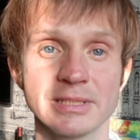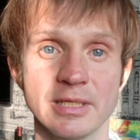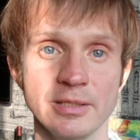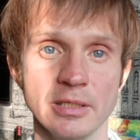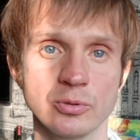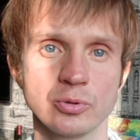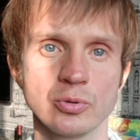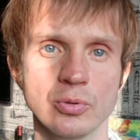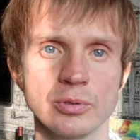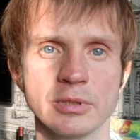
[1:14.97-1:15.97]
Если нет,
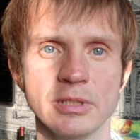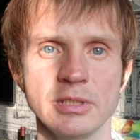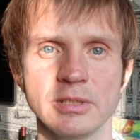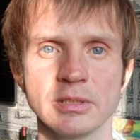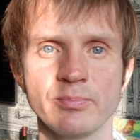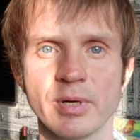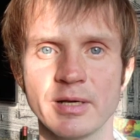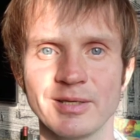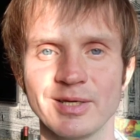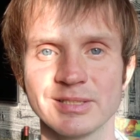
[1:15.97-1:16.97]
то найдите
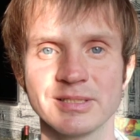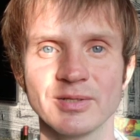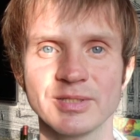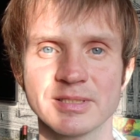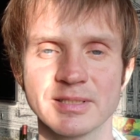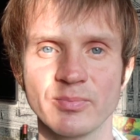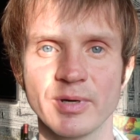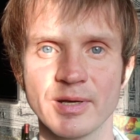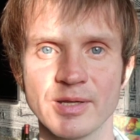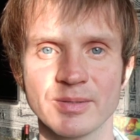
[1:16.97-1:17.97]
напарника и сделайте с
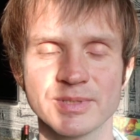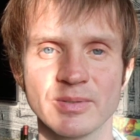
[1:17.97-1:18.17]
напарником.